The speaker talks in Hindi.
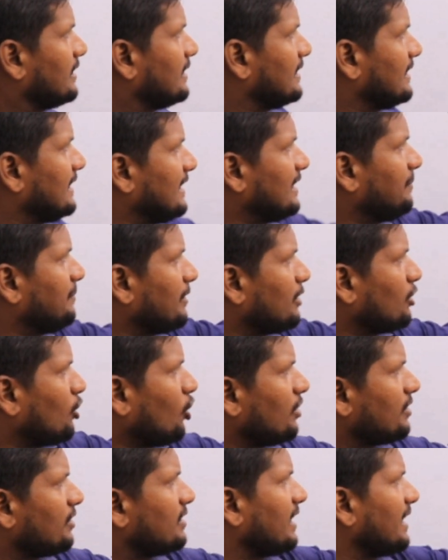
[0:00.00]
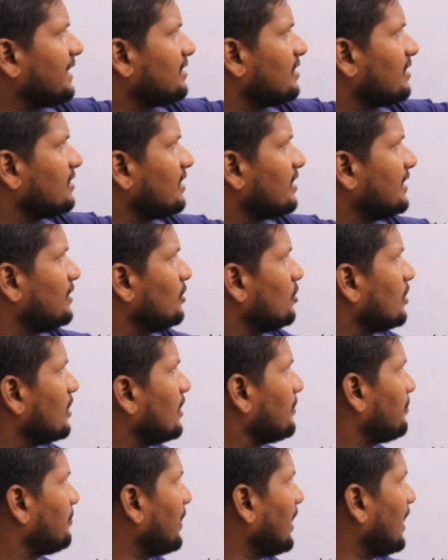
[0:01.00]
इसमें कौन सा आंसर सही होगा
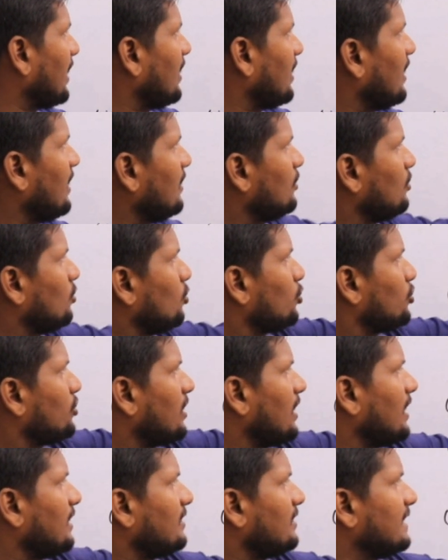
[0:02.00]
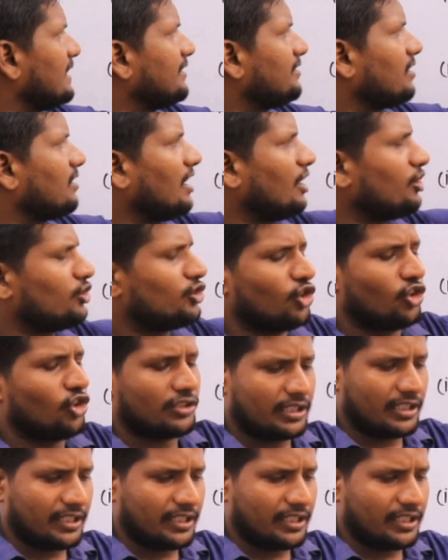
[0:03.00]
पहला दूसरा तीसरा चौथा